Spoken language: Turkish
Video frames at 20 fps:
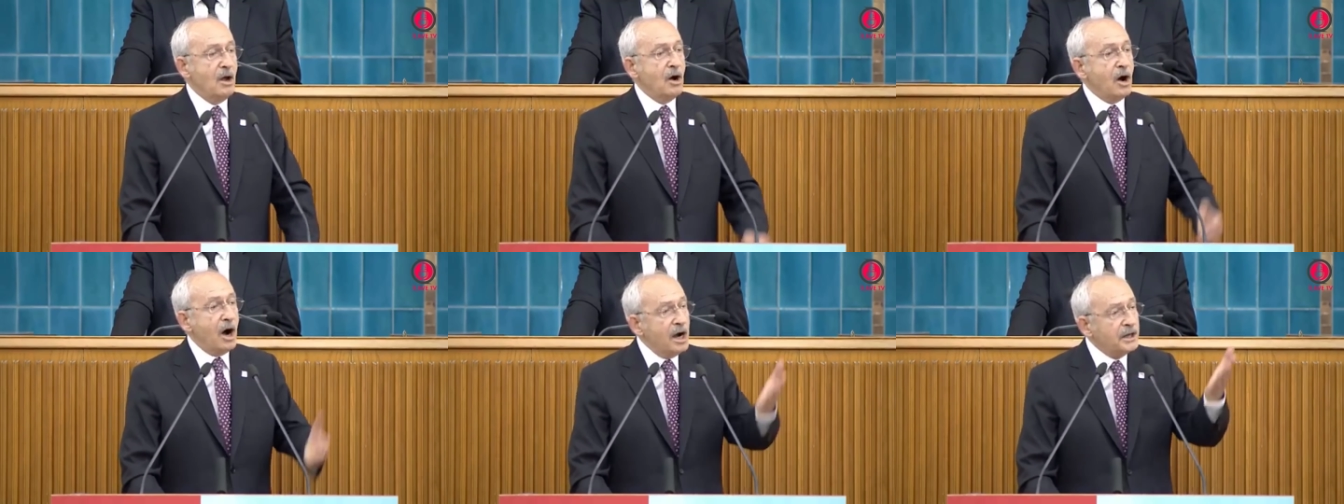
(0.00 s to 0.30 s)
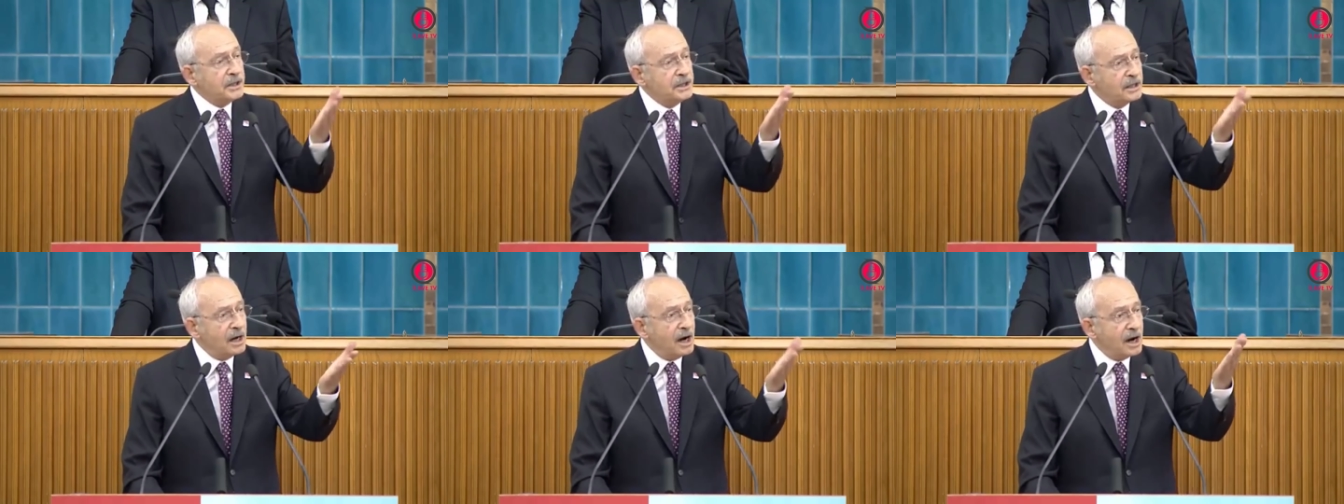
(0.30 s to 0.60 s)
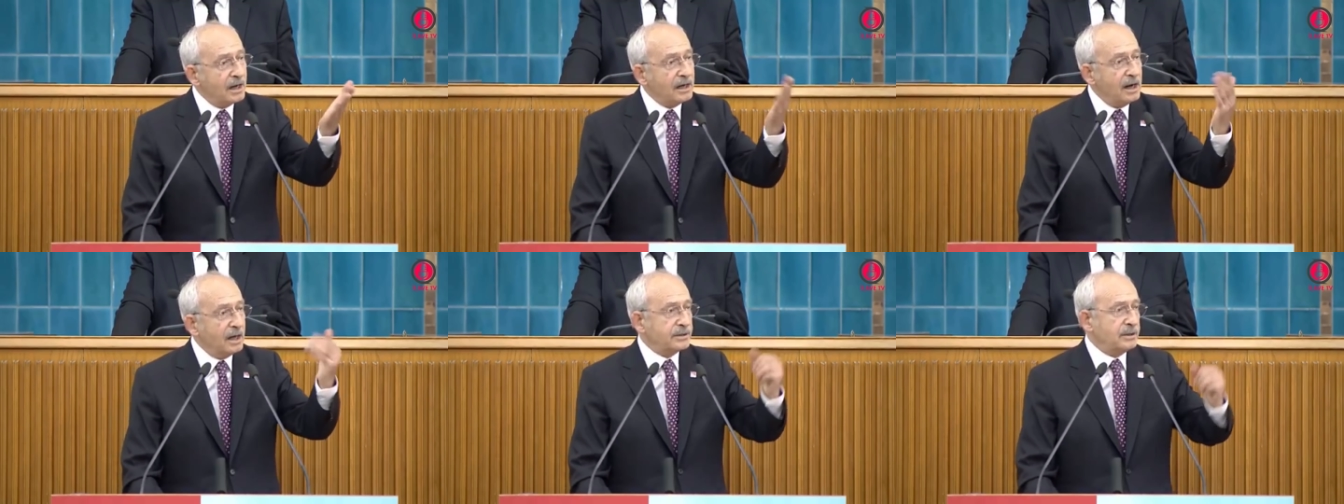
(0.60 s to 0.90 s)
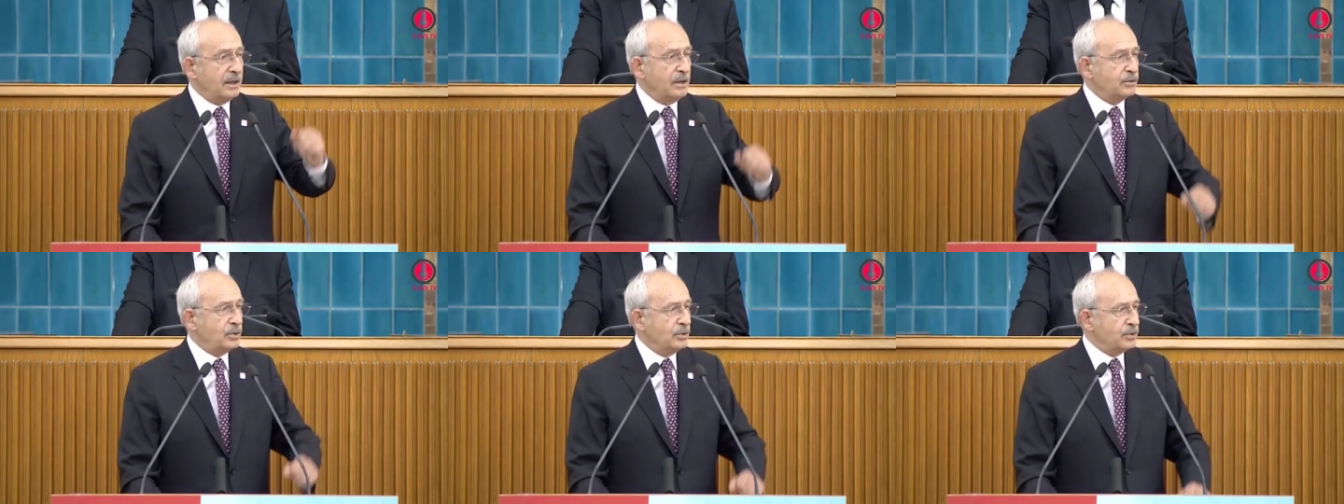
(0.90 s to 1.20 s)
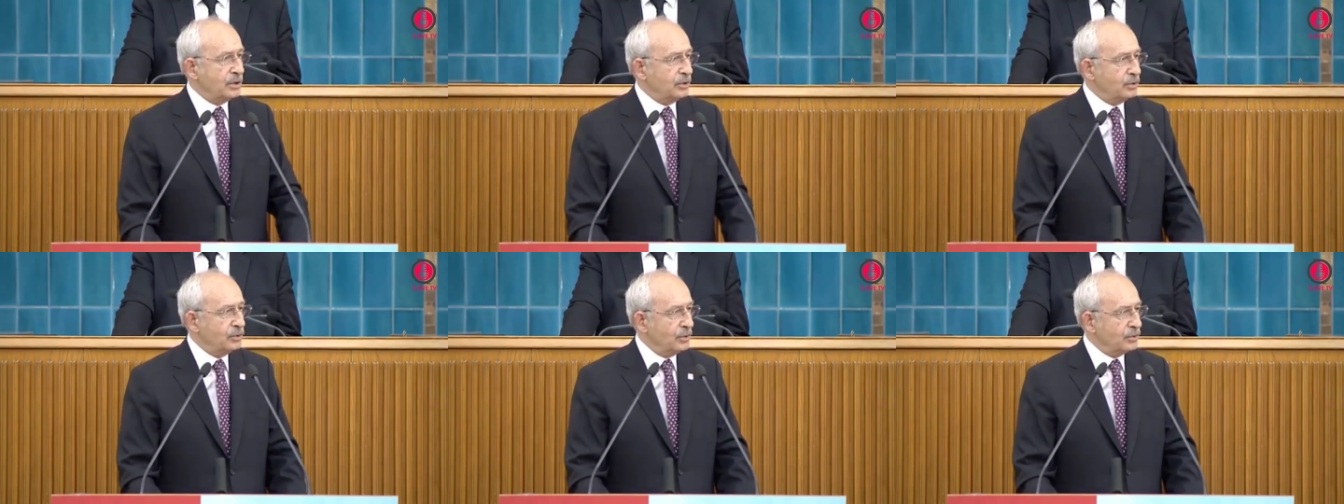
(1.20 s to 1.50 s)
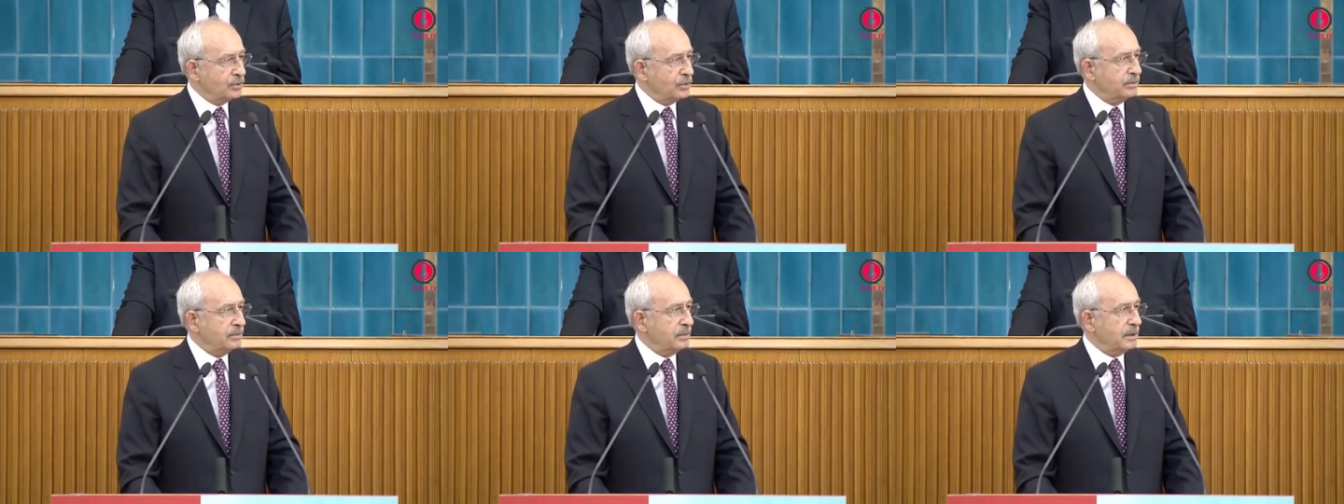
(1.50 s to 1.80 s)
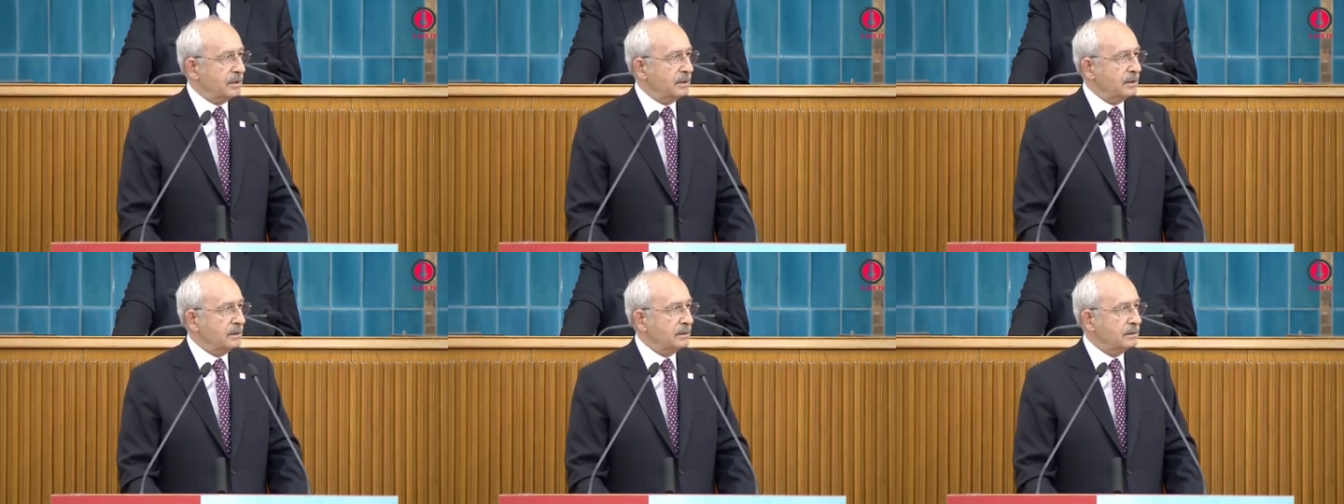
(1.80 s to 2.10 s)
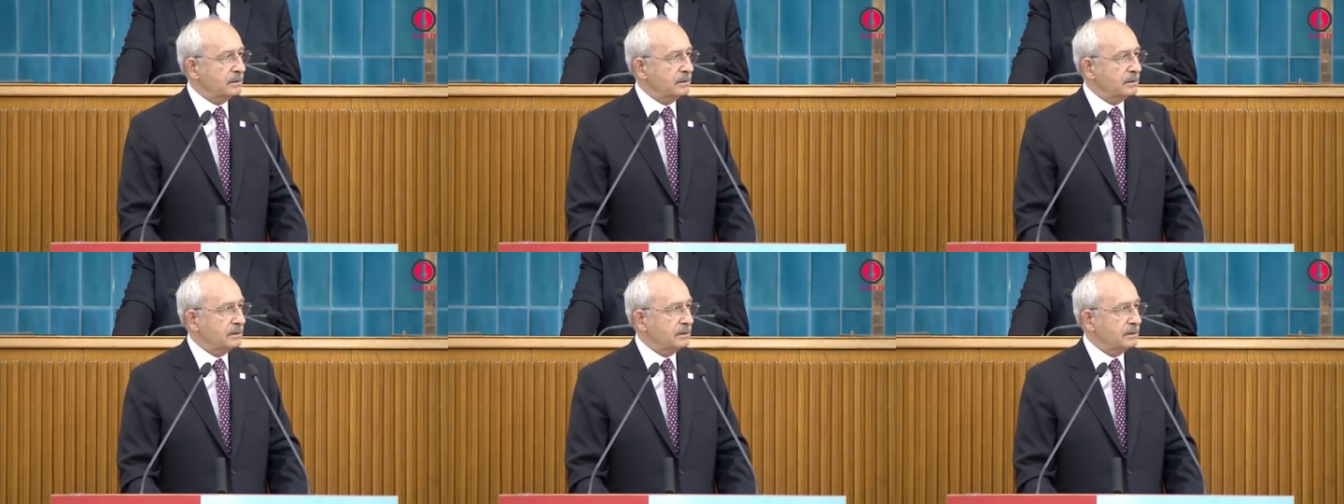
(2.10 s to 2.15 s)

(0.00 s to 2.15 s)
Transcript: Hangi ahlaktan söz ediyorsun bana?